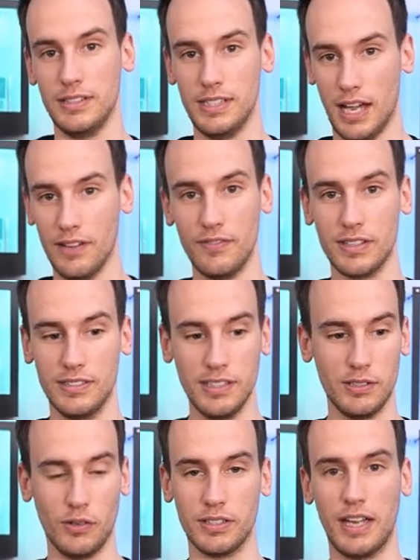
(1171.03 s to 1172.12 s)
die einfach sich
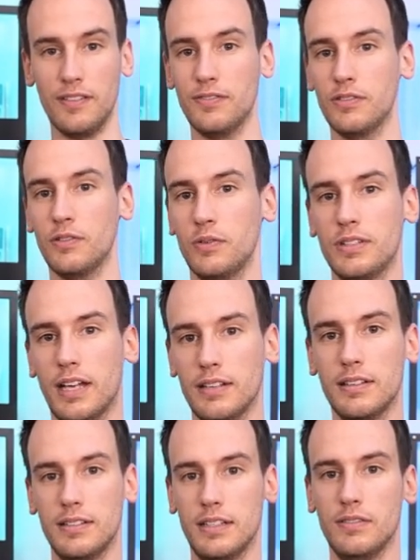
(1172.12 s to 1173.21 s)
dort treffen und
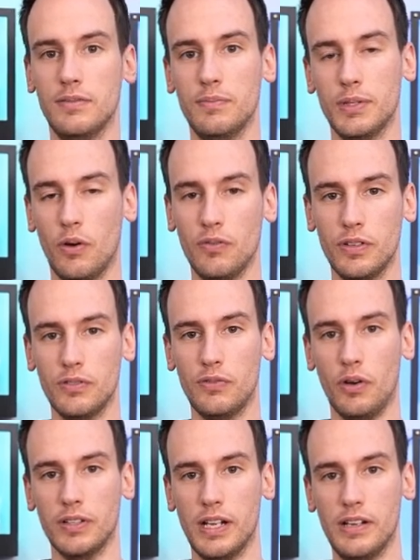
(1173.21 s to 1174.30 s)
dann den Betroffenen vor
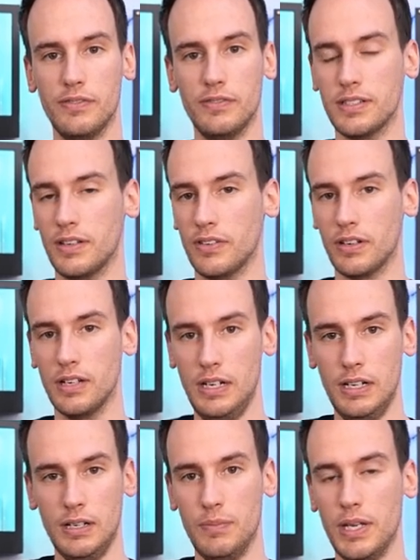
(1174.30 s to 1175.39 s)
Ort helfen, Das ist einfach
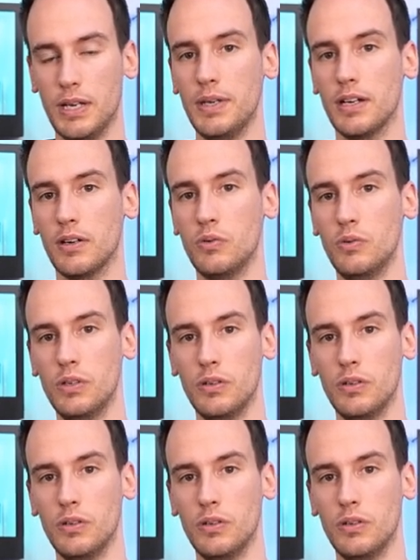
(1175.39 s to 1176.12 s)
mega, mega cool.